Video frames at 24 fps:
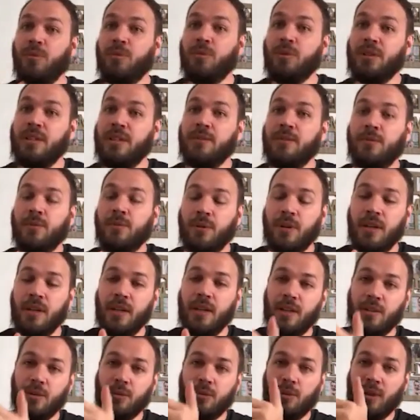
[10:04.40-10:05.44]
au niveau
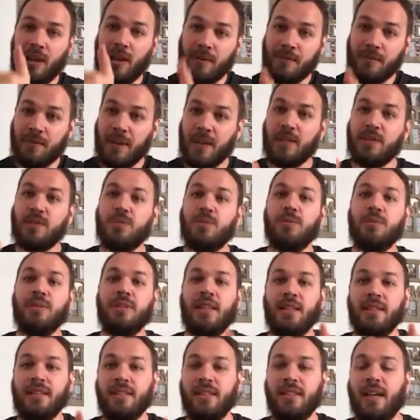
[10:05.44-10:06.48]
de la façon
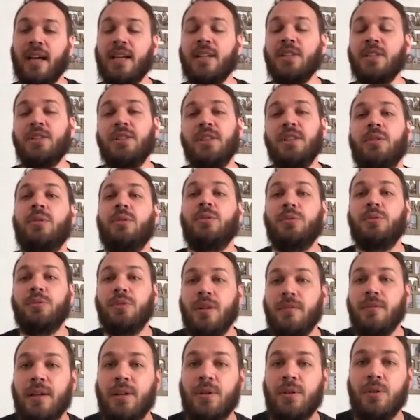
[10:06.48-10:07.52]
d'interagir de Dieu avec